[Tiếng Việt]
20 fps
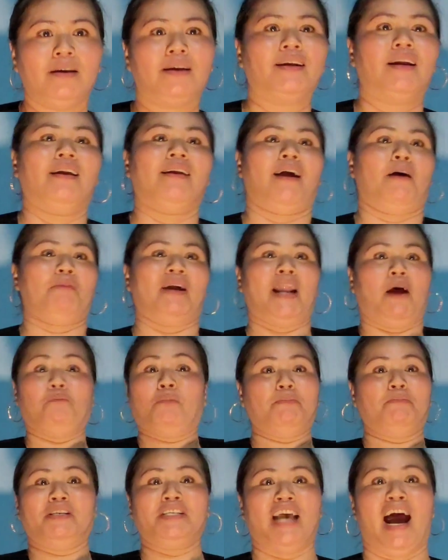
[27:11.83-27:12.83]
Rồi bắt đầu
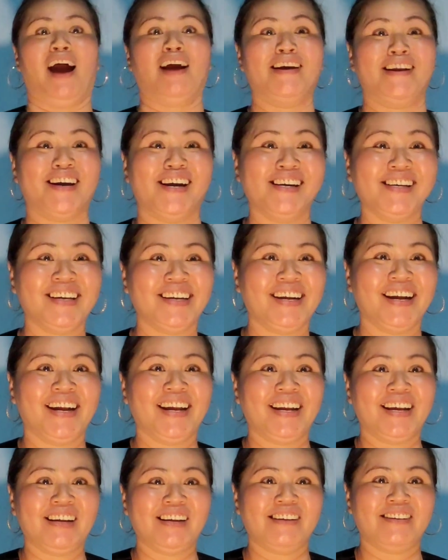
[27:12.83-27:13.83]
mình mới sợ rồi đó.
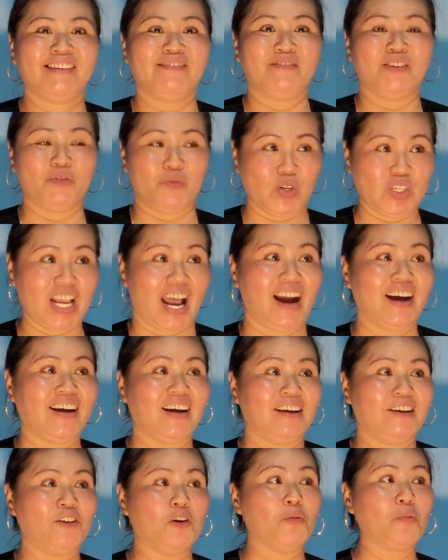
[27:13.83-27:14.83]
Mình cũng sợ
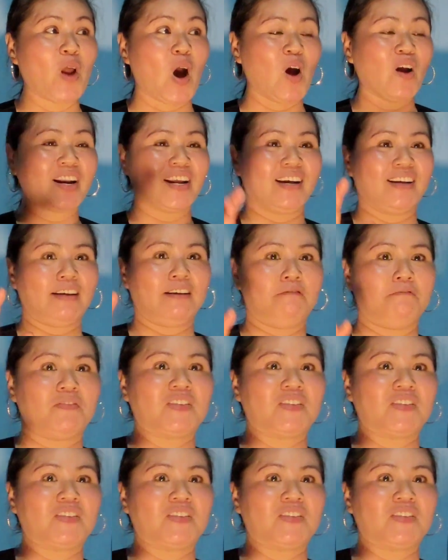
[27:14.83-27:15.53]
rồi, khúc đó là